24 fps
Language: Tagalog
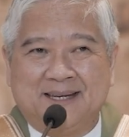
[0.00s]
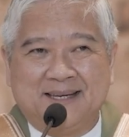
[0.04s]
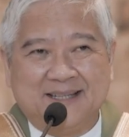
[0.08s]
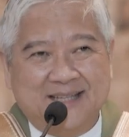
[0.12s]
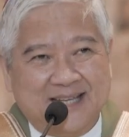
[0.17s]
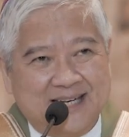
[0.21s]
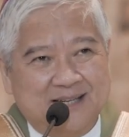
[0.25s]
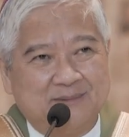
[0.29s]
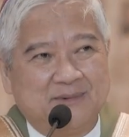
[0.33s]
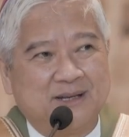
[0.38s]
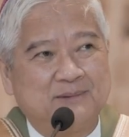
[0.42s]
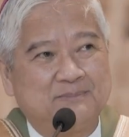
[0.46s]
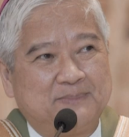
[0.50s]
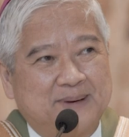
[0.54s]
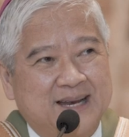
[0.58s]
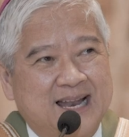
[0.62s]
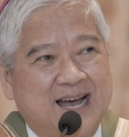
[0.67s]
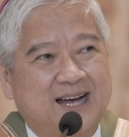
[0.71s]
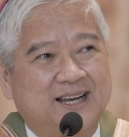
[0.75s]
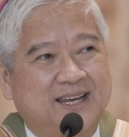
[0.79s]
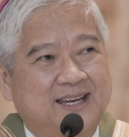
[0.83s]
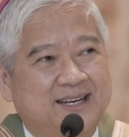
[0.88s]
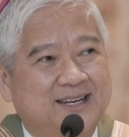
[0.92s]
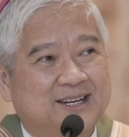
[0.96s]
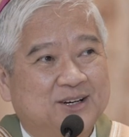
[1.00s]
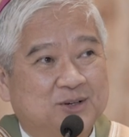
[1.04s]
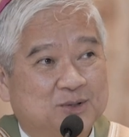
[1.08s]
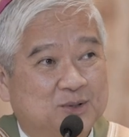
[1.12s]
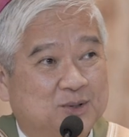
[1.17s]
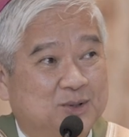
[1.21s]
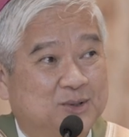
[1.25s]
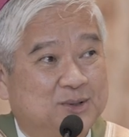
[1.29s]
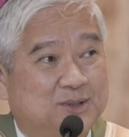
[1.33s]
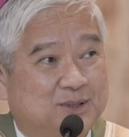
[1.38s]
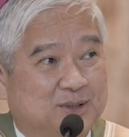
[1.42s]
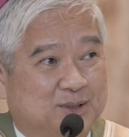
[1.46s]
Hindi naman palagi
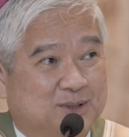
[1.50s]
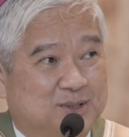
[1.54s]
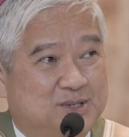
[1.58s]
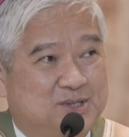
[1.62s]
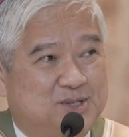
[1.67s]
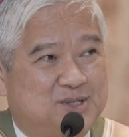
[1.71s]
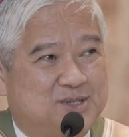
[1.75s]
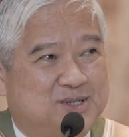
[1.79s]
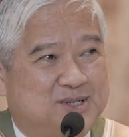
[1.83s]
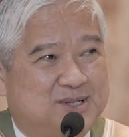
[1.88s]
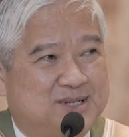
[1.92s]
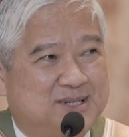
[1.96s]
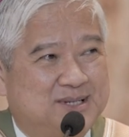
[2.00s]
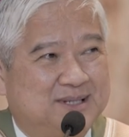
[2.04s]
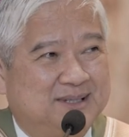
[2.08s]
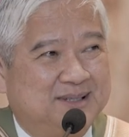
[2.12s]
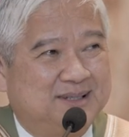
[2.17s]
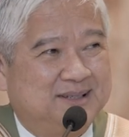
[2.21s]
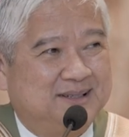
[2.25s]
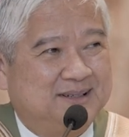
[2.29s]
naguutos,